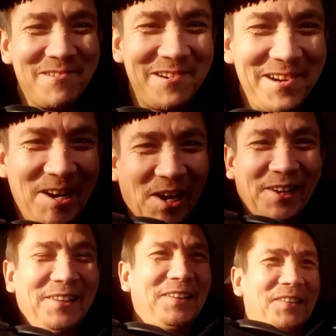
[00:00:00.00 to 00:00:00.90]
Ура!
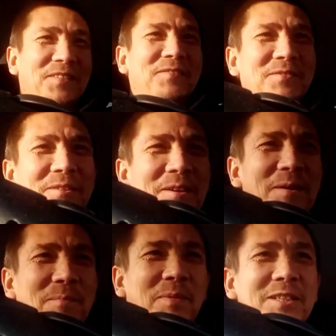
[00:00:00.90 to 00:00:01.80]

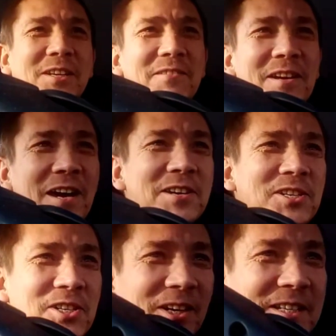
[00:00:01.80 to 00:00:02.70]
Поздравляю
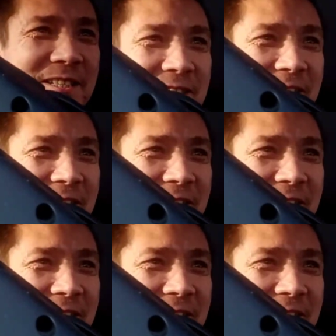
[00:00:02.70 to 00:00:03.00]
еще раз